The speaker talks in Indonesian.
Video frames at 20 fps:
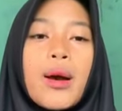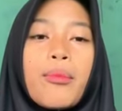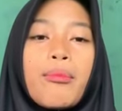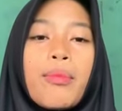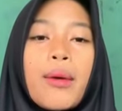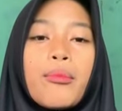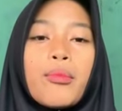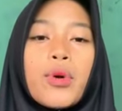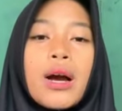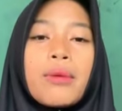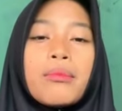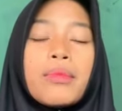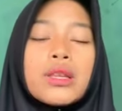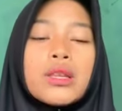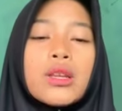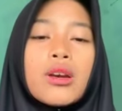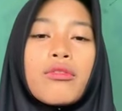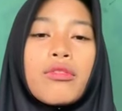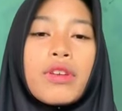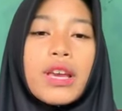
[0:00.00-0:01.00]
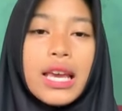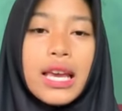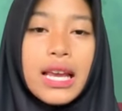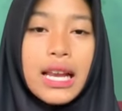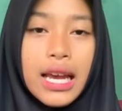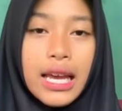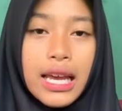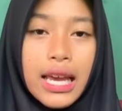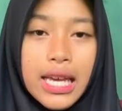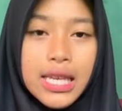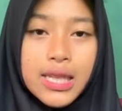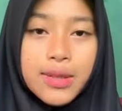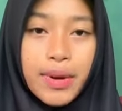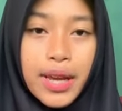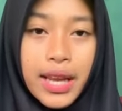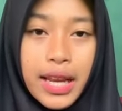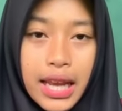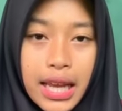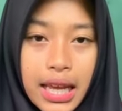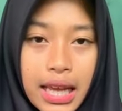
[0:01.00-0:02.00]
Bapak Muhammad Taufik Ilahi
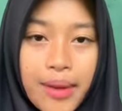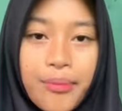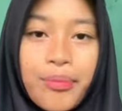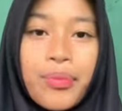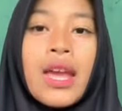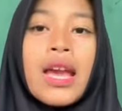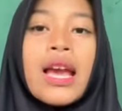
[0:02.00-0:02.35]
SPDI.